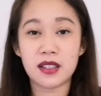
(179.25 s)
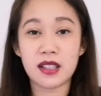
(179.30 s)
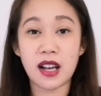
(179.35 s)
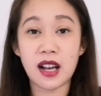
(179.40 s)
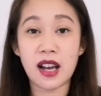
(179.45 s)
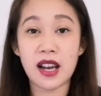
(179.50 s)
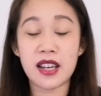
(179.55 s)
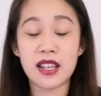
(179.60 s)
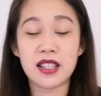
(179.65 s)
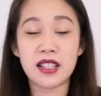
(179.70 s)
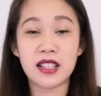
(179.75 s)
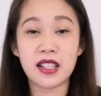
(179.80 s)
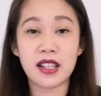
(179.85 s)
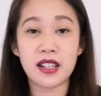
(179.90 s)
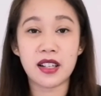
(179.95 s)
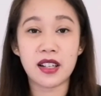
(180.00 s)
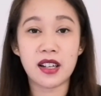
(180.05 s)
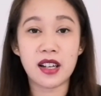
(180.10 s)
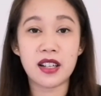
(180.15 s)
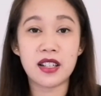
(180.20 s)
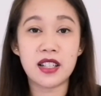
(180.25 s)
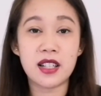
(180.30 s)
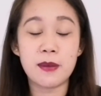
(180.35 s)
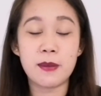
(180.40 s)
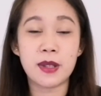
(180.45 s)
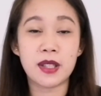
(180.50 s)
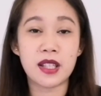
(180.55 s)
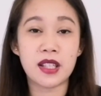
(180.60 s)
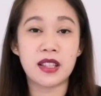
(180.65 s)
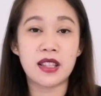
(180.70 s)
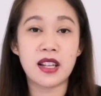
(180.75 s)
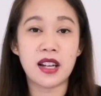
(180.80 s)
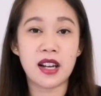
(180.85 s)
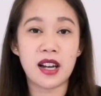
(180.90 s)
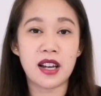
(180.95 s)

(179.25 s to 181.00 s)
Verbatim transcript: kakain ka ng unlimited na